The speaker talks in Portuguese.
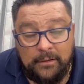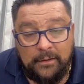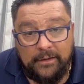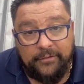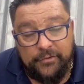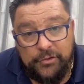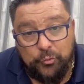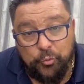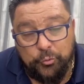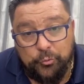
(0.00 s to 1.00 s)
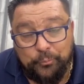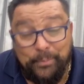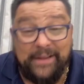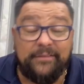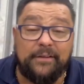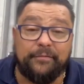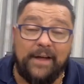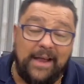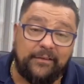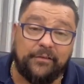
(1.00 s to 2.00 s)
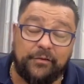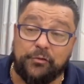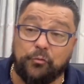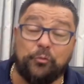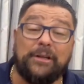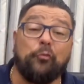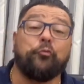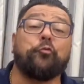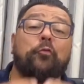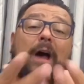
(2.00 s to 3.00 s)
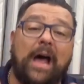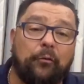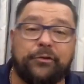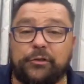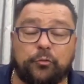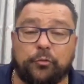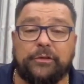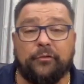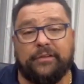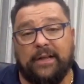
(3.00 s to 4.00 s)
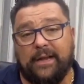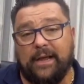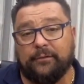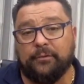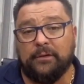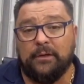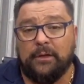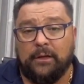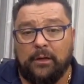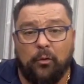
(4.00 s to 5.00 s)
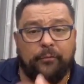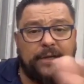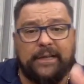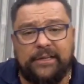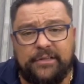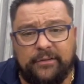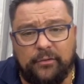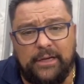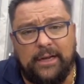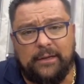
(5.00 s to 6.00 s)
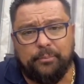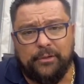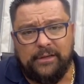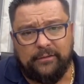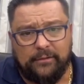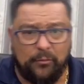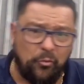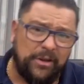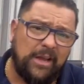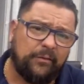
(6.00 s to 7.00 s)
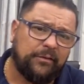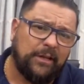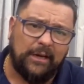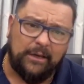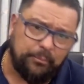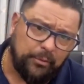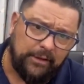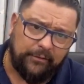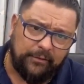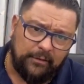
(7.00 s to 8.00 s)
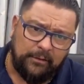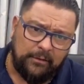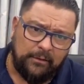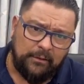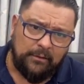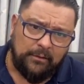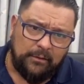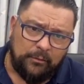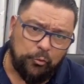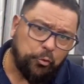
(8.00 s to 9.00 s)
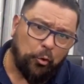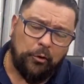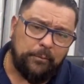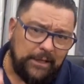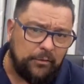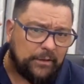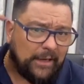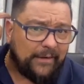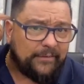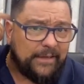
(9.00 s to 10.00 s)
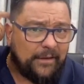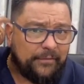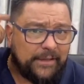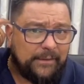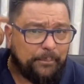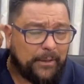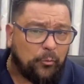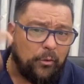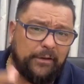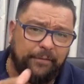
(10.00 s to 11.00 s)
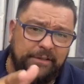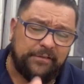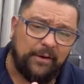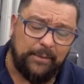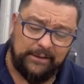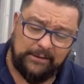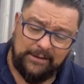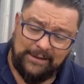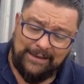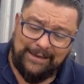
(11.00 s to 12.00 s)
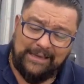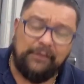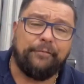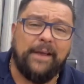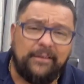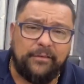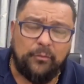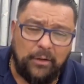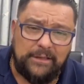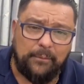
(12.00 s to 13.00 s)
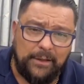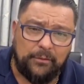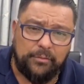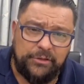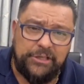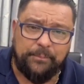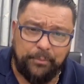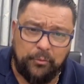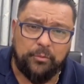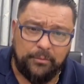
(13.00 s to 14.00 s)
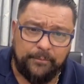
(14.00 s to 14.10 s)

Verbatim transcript: esse instituto, preservar esse instituto e não surrar um instituto tão sagrado. Eu ouvi críticas ao delegado de polícia, eu conheço esse delegado de polícia. Doutor Ormínio, que lá esteve, que pegou efetivamente e fez esse enquadramento típico